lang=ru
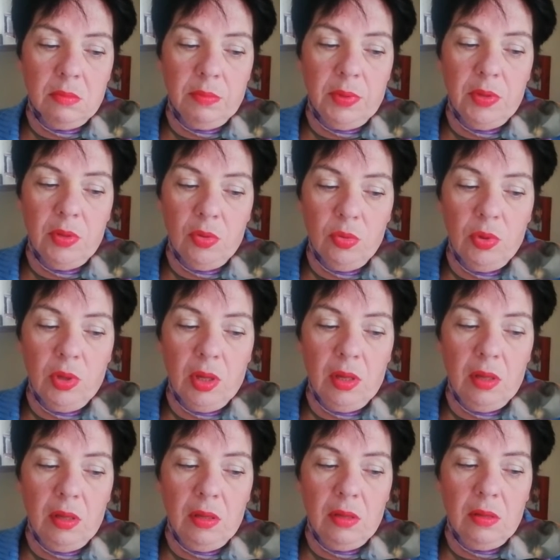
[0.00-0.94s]
подруги
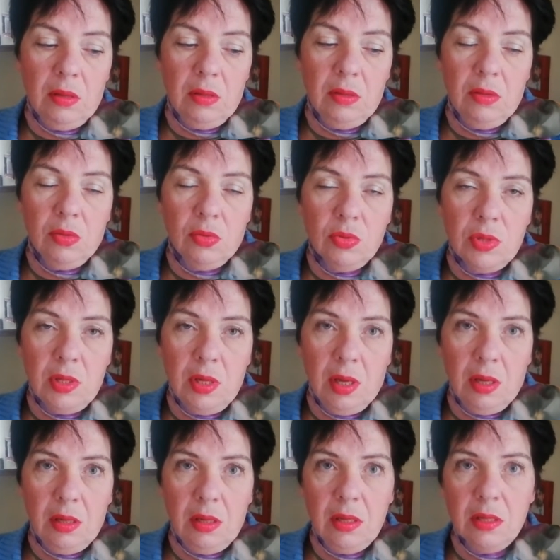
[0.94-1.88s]
и
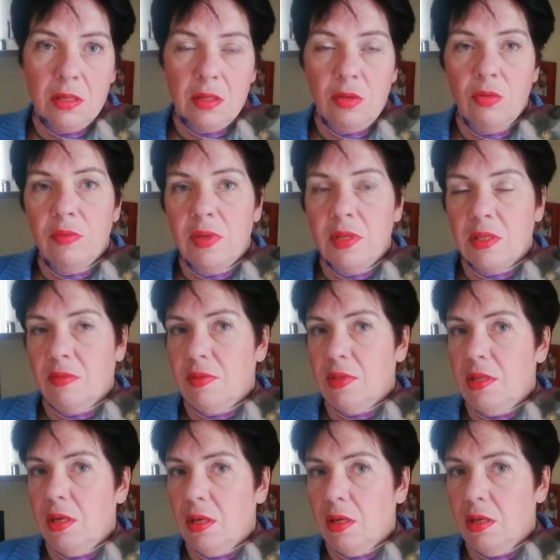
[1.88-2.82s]
друзья, если у вас
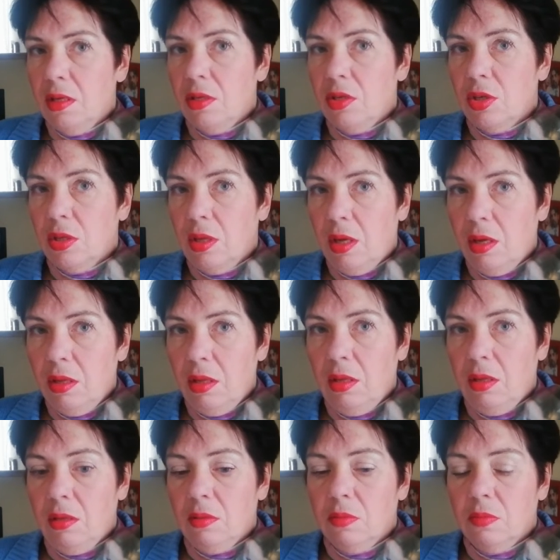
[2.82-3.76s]
возникает
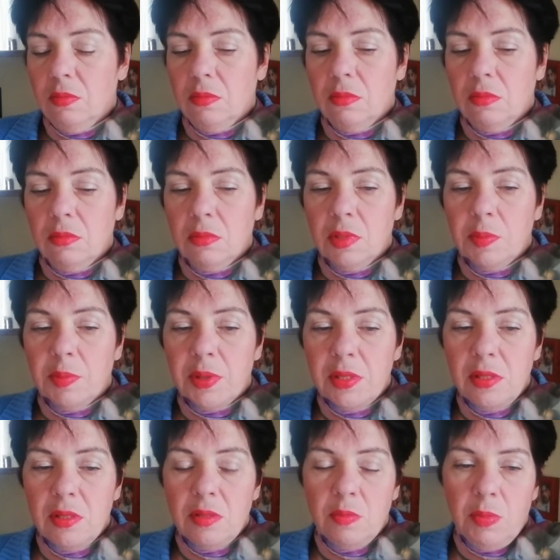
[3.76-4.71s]
желание
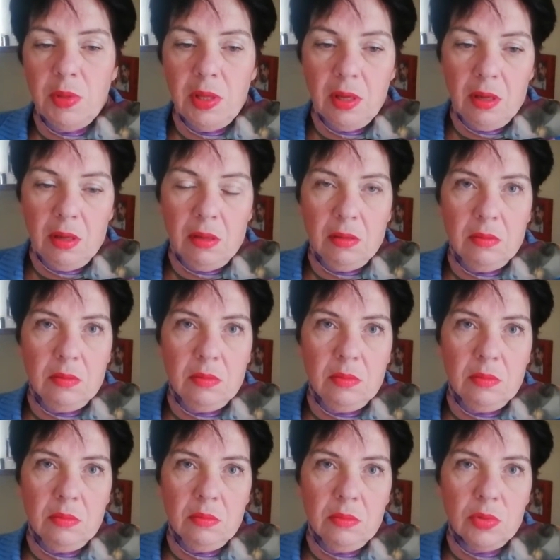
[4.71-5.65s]
спросить меня,
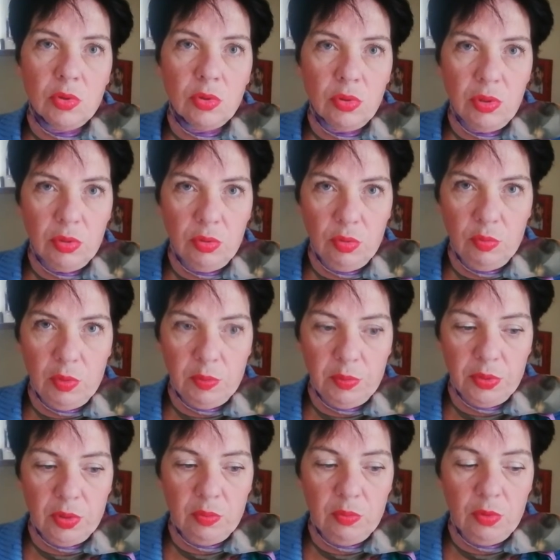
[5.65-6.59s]
что я думаю
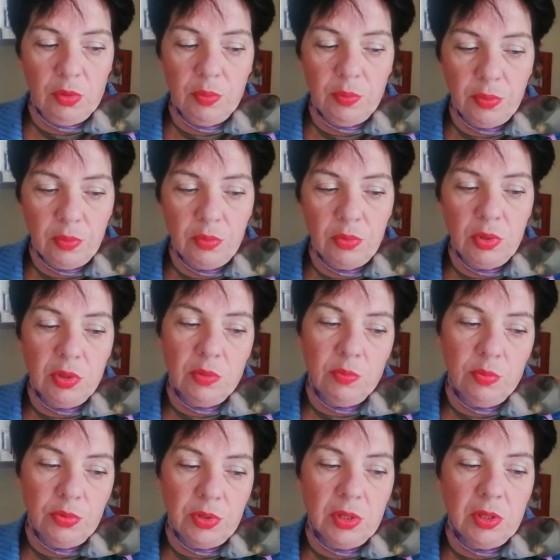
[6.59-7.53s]
по тому или поводу,
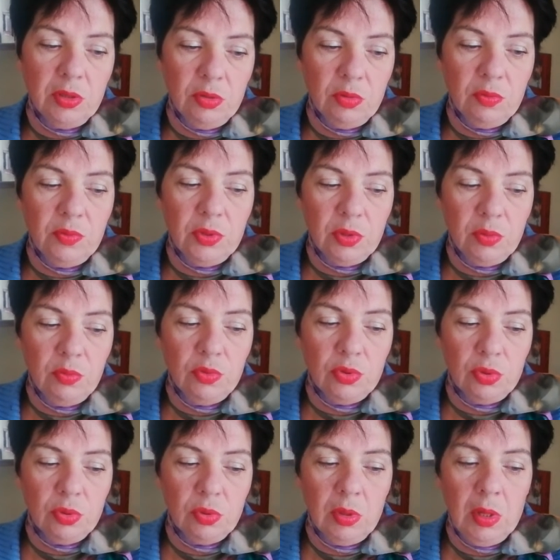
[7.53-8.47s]
будьте готовы к тому,
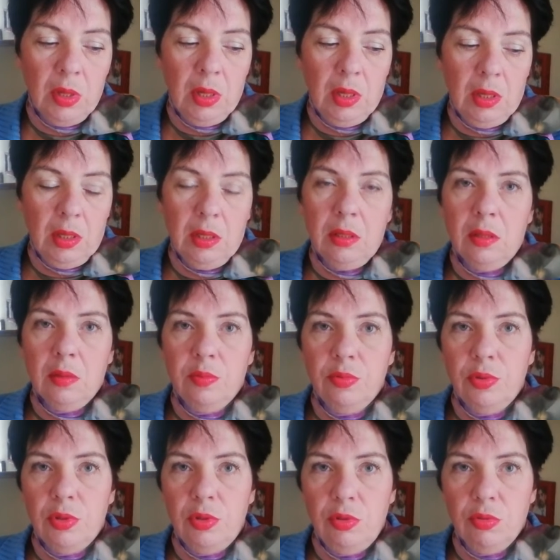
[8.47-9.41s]
что это
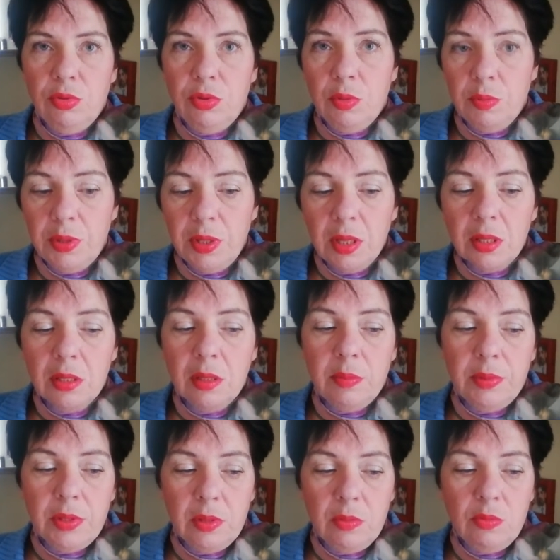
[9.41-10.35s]
будет не очень приятно,
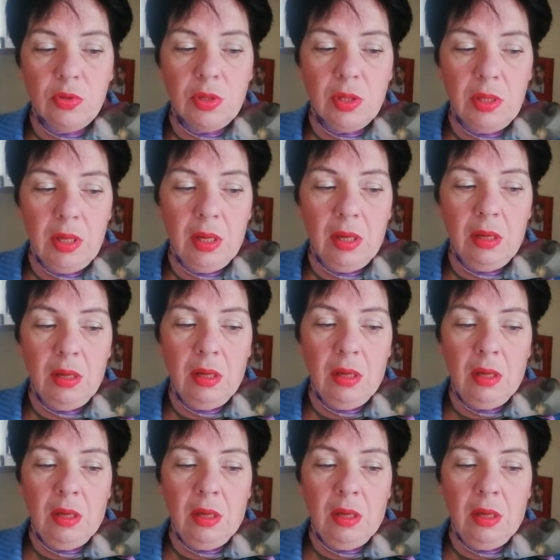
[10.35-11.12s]
потому что я